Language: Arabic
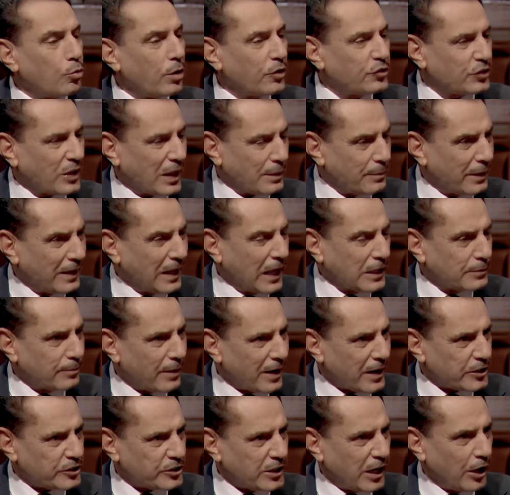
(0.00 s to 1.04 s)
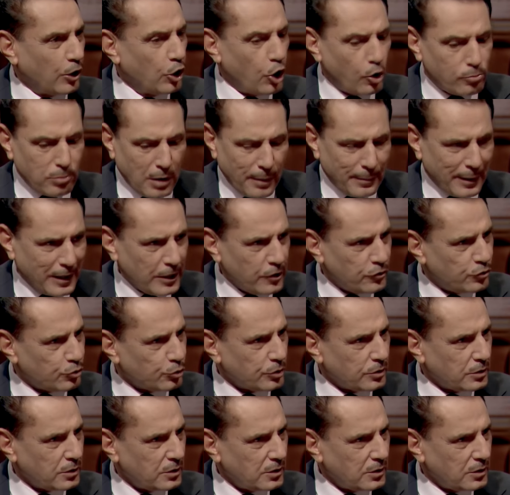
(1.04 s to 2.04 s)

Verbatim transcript: استاذ مدحت ما رشح له هم ما يجون